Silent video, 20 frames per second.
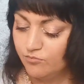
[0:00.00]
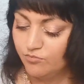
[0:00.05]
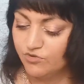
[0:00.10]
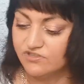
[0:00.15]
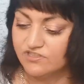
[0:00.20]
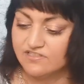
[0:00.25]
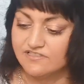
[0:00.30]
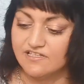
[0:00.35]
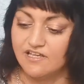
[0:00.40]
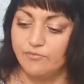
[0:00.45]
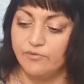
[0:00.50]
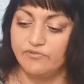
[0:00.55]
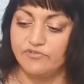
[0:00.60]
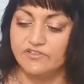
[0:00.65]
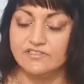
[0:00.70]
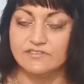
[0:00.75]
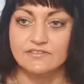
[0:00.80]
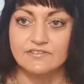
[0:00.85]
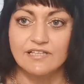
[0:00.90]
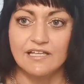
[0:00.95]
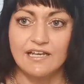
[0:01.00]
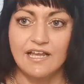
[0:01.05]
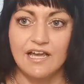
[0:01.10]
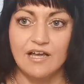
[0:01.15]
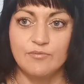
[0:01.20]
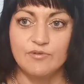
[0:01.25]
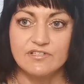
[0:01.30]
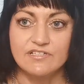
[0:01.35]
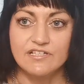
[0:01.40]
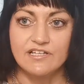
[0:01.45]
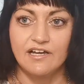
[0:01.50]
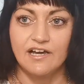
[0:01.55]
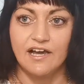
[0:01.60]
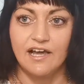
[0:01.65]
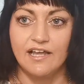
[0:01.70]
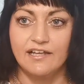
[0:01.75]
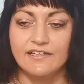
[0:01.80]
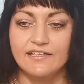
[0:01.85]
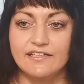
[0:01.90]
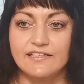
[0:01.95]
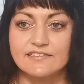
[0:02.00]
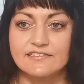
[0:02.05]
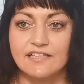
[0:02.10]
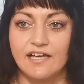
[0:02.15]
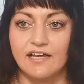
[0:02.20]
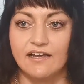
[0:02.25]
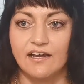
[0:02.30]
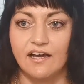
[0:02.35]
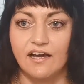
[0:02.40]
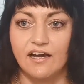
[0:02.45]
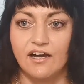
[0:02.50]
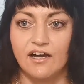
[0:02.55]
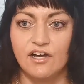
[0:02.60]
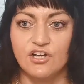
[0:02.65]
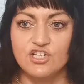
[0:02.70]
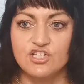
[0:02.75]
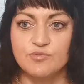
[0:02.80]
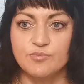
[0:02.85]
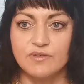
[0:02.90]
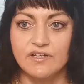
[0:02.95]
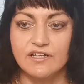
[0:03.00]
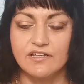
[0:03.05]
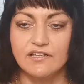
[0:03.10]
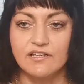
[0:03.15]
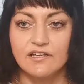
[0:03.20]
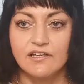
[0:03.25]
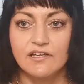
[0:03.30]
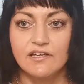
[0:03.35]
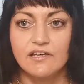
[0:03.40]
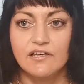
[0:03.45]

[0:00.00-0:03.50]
Muss er selber wissen. Dann habe ich hier ein Isana Haarspray.